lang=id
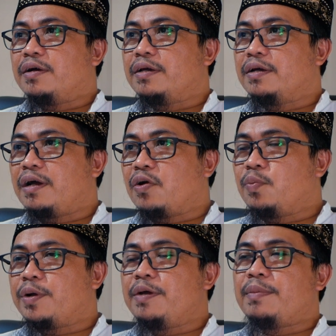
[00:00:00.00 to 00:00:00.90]
ya aku
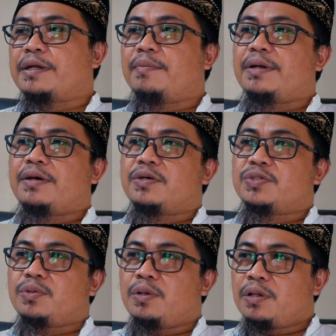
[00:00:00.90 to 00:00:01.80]
beriman kepada
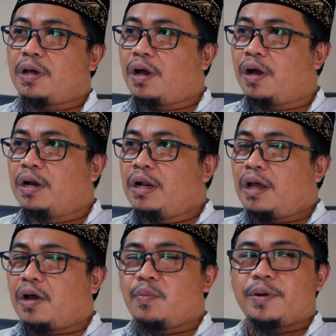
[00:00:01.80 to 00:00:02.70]
Rasulullah
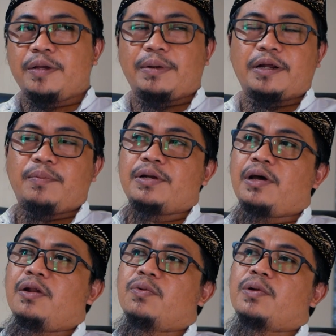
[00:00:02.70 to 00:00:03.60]
aku beriman
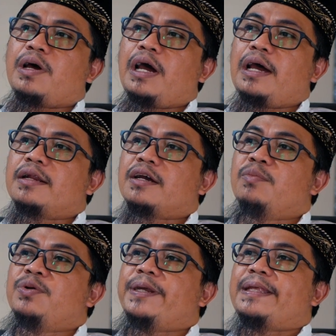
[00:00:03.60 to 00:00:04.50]
kepada Al-Qur'an
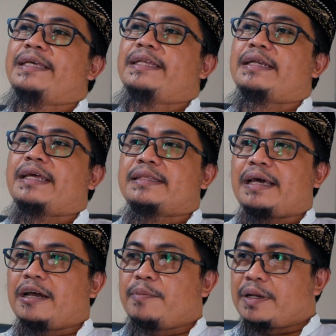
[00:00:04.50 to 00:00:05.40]
kemudian tidak
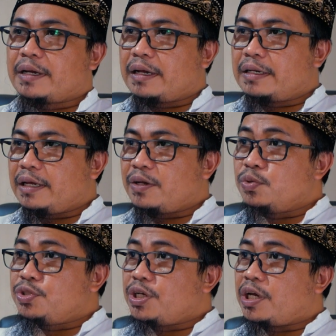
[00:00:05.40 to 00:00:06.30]
datang kepada kalian
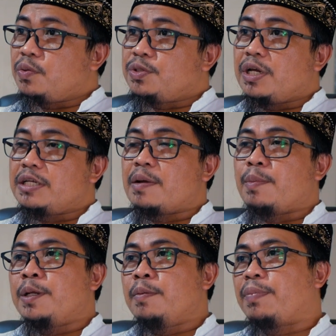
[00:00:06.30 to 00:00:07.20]
ujian-ujian yang
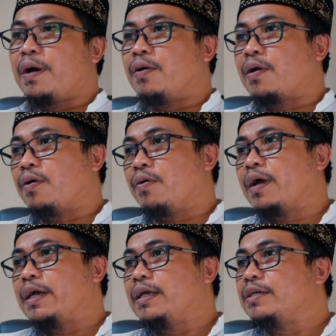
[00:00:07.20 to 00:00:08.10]
menimpa
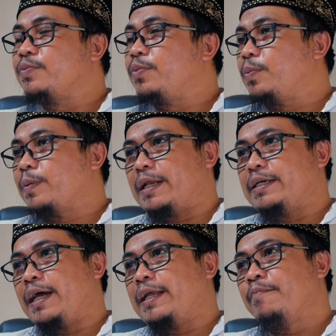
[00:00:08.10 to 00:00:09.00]
orang-orang yang sebelum
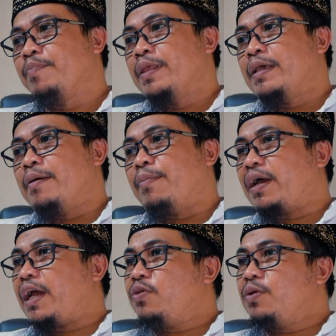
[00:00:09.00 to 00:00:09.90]
kalian
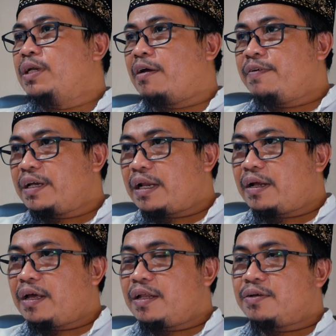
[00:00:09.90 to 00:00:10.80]
maka itu dinafikan
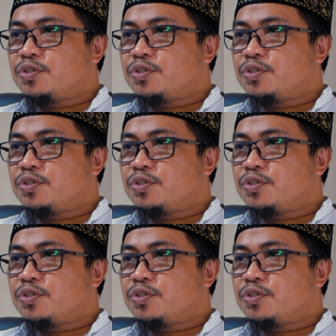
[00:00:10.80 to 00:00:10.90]
oleh Allah